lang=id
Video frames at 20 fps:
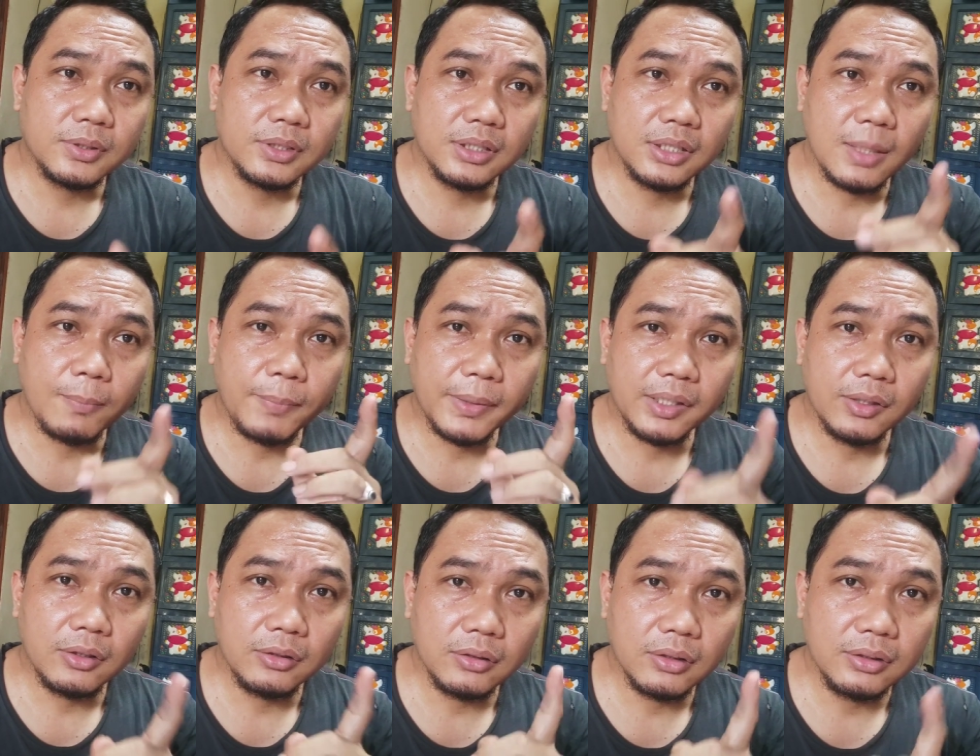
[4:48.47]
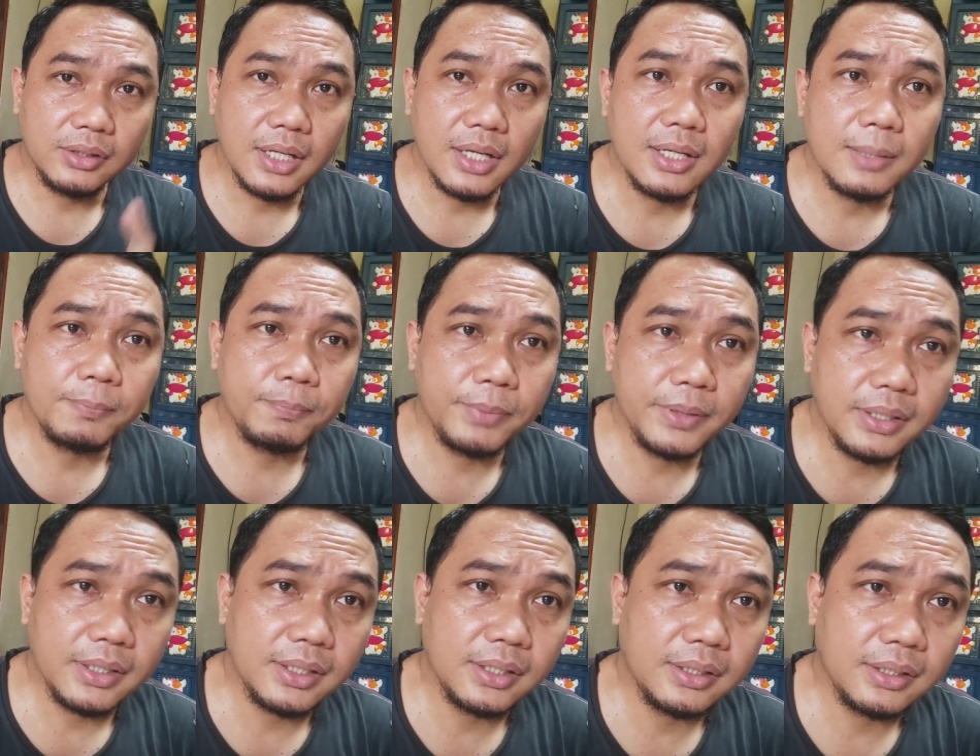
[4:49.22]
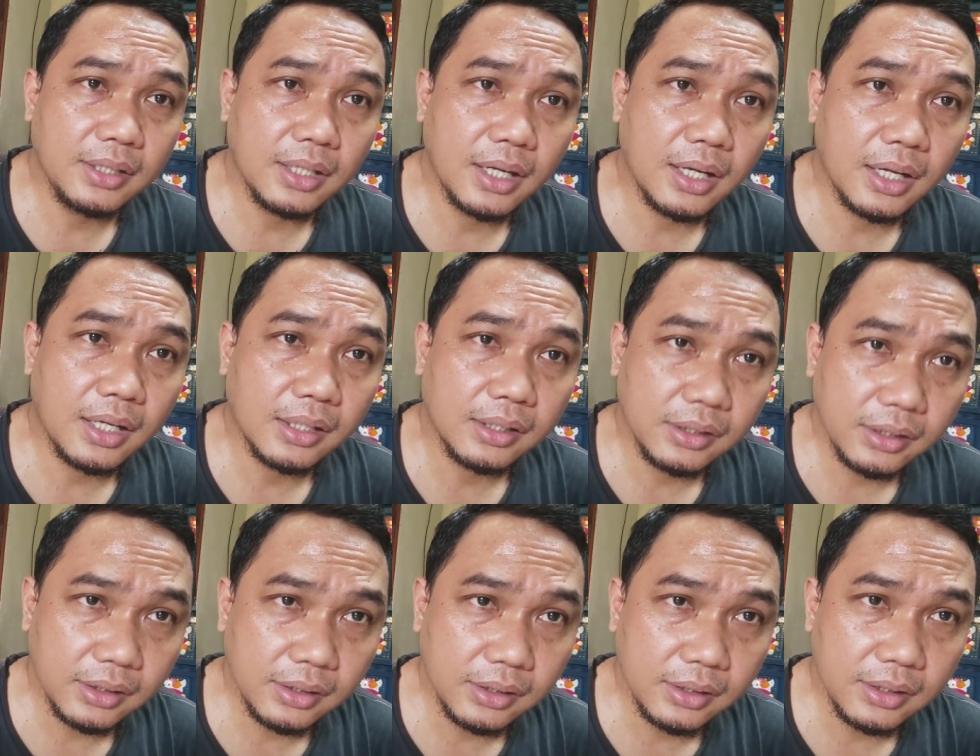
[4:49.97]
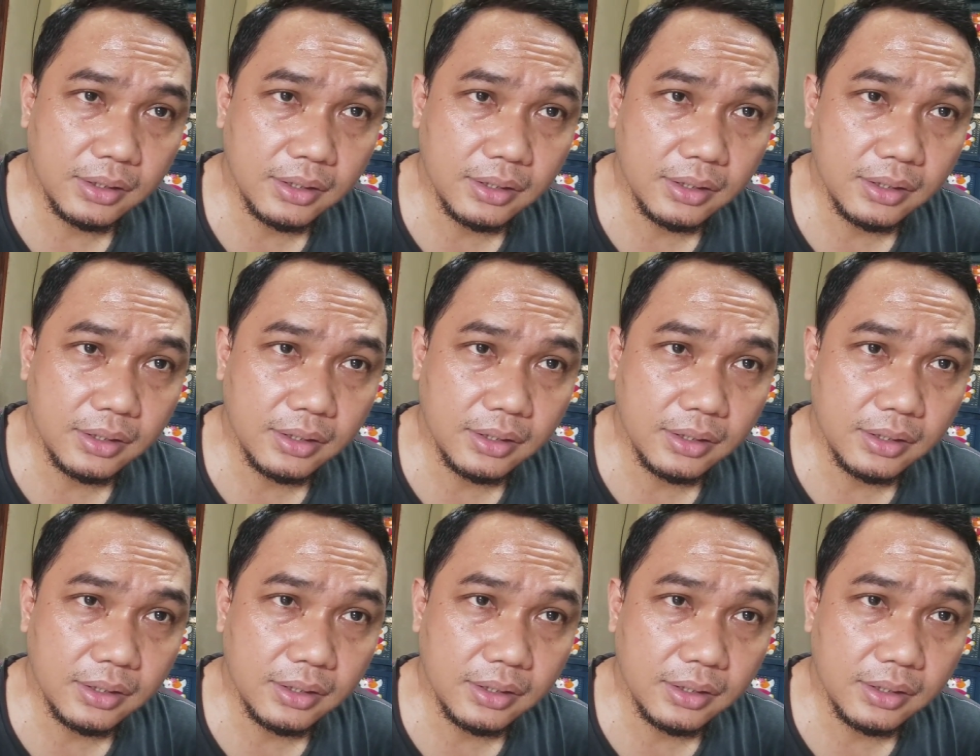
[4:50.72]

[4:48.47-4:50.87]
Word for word: jika penontonnya lebih dari